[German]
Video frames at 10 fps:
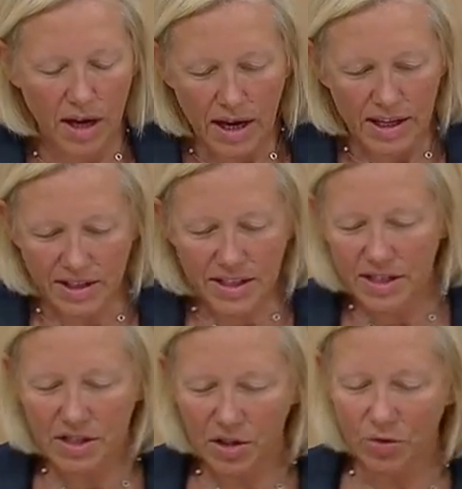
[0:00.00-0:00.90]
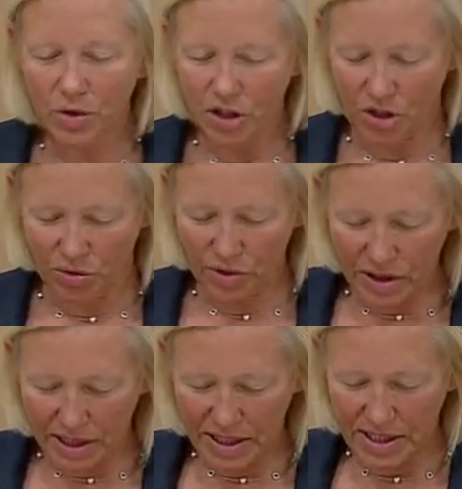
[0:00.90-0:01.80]
Jetzt ist es natürlich schon
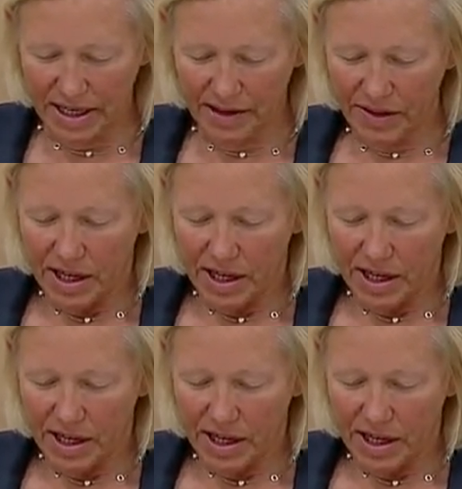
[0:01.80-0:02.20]
interessant,